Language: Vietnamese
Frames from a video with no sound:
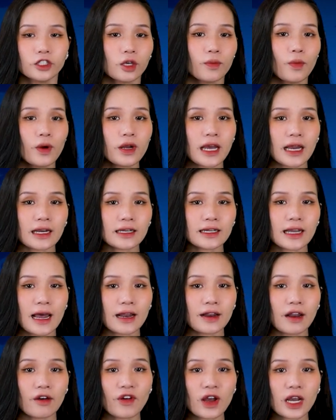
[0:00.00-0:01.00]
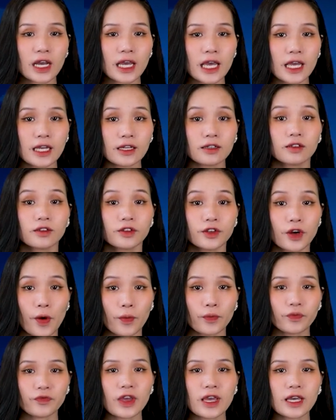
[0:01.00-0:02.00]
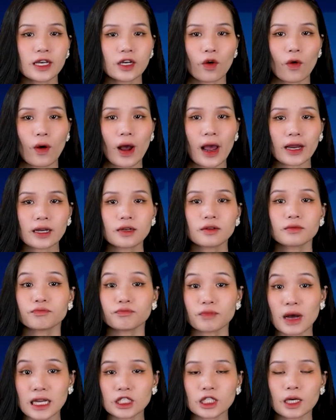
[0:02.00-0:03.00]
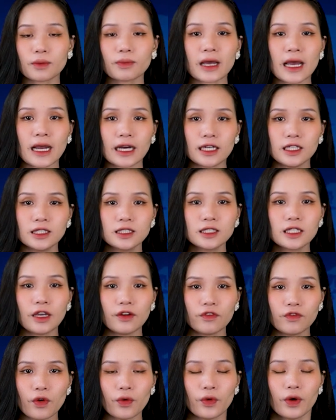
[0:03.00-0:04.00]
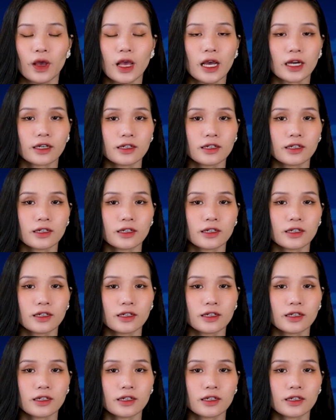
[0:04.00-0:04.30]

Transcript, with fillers: trong bối cảnh Nga đã phát hiện động viên khoảng 300.000 lính nghĩa vụ